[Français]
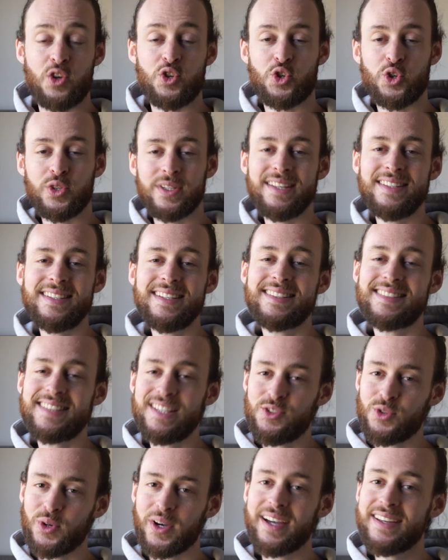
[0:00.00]
Je t'ai dit que si
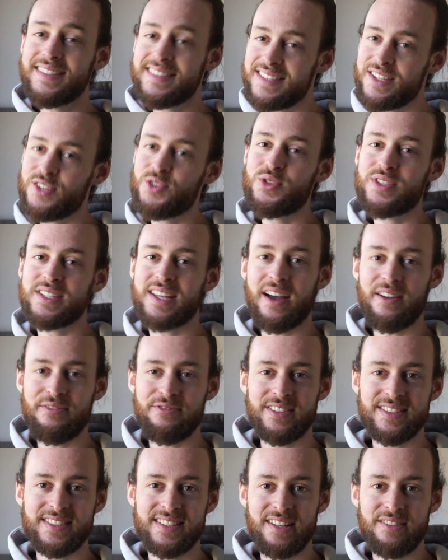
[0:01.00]
tu restais jusqu'à la
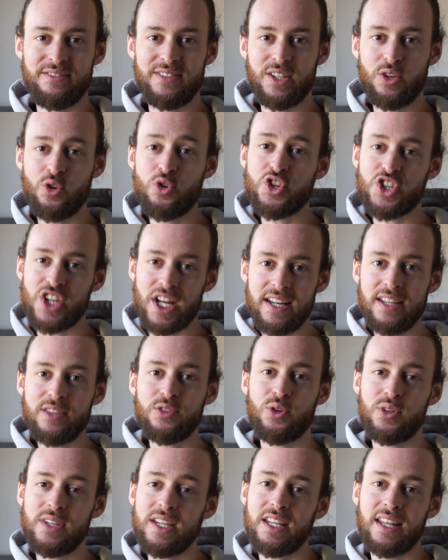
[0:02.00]
fin de cette vidéo, j'allais te
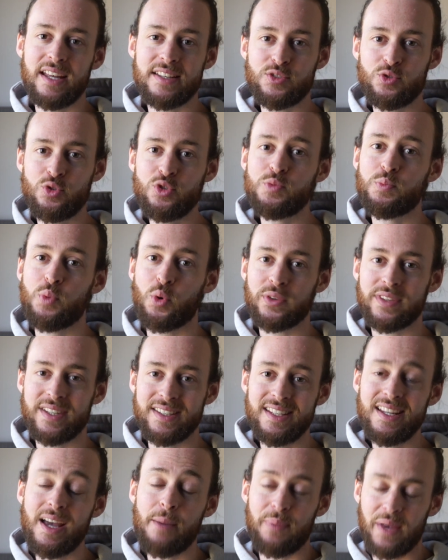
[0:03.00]
donner une astuce pour
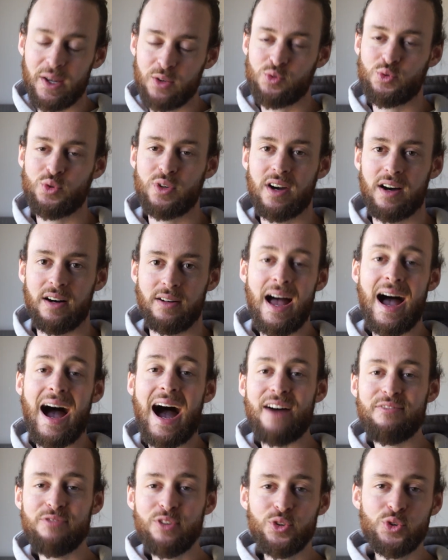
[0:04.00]
t'aider à perdre du gras.
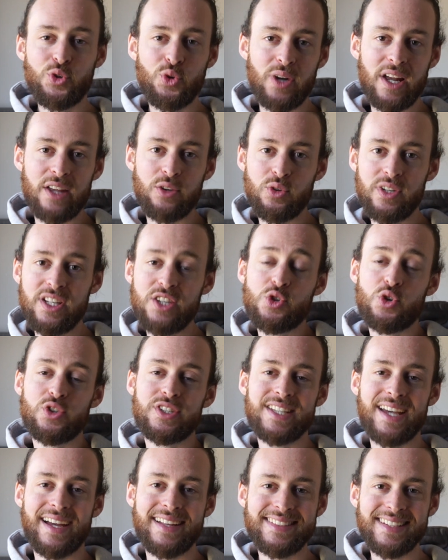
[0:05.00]
Avant de te la donner, je
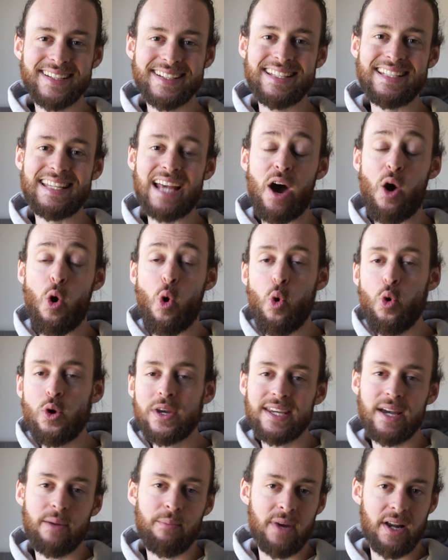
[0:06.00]
tiens à dire qu'il n'y a
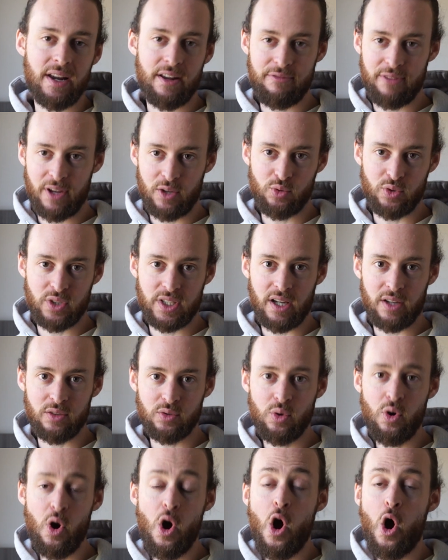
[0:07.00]
aucun mal à faire du
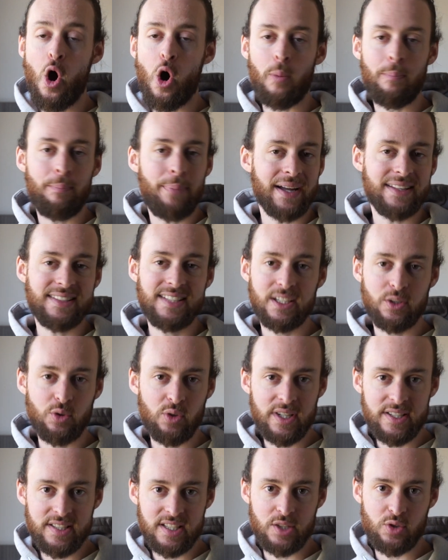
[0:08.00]
cardio, en
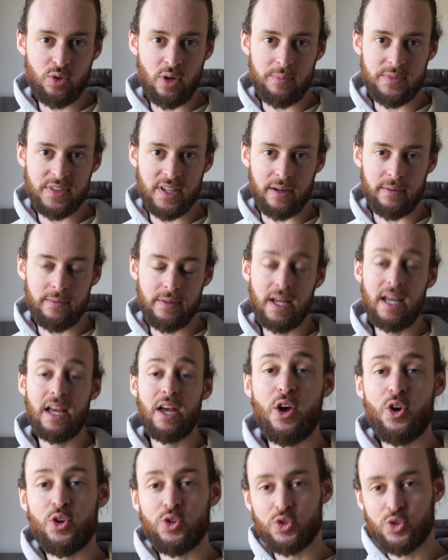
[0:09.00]
particulier si tu aimes ça.
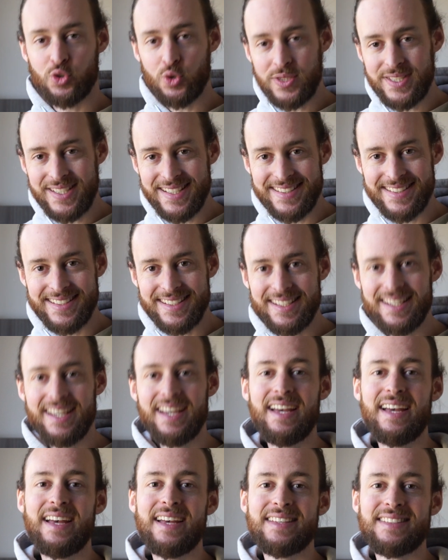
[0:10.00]
Ceci dit,
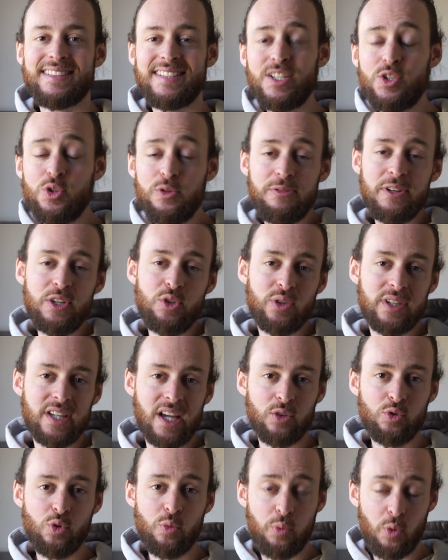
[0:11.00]
si tu fais du
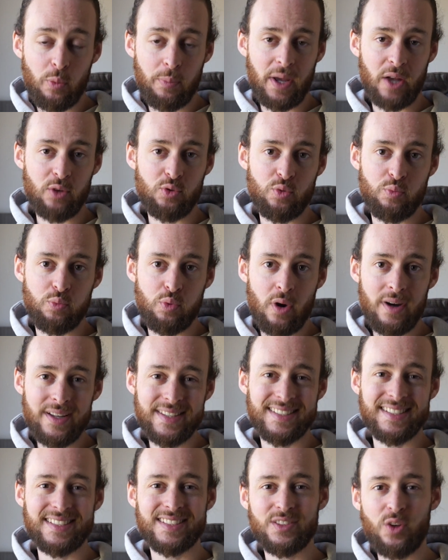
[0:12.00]
cardio pour perdre du poids,
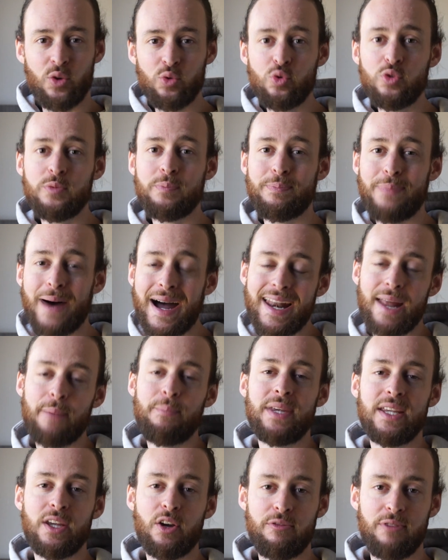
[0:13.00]
c'est sans doute pas la
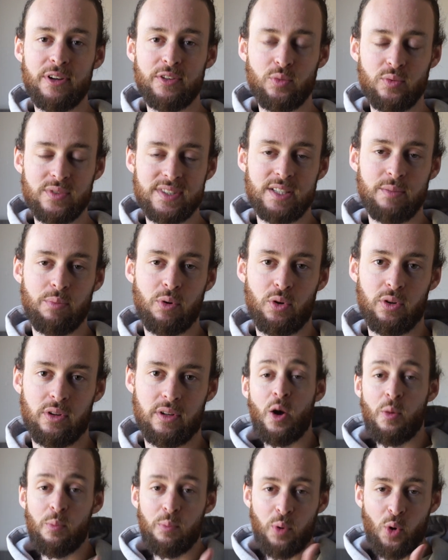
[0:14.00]
meilleure façon de s'y
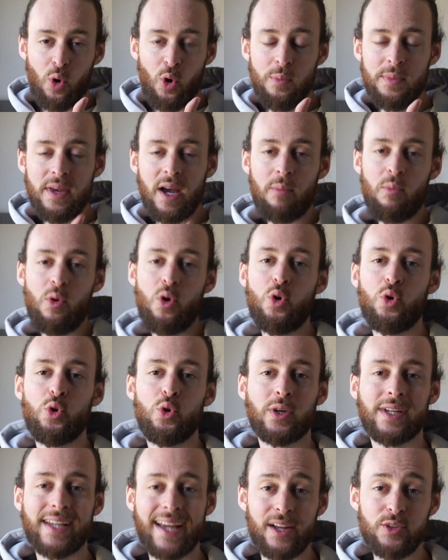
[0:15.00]
prendre. Premièrement,
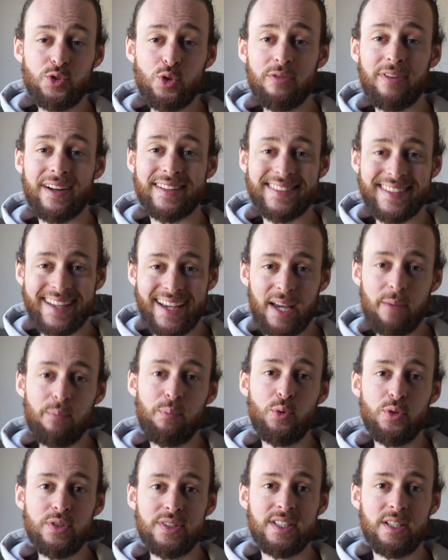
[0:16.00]
le cardio va très
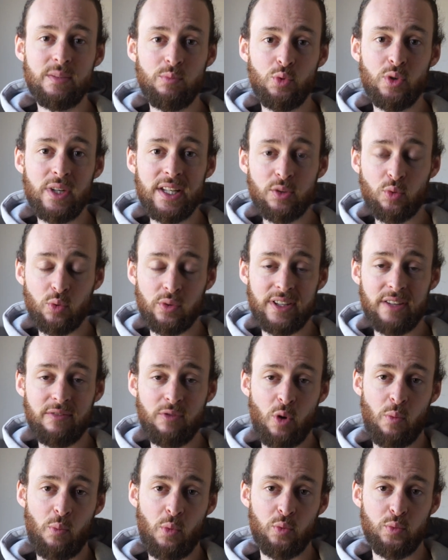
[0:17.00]
peu stimuler ton
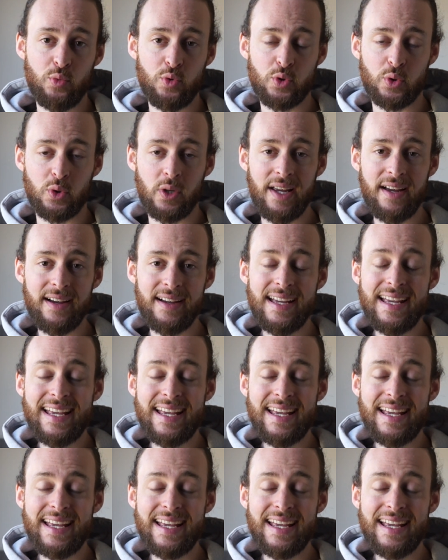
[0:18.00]
développement musculaire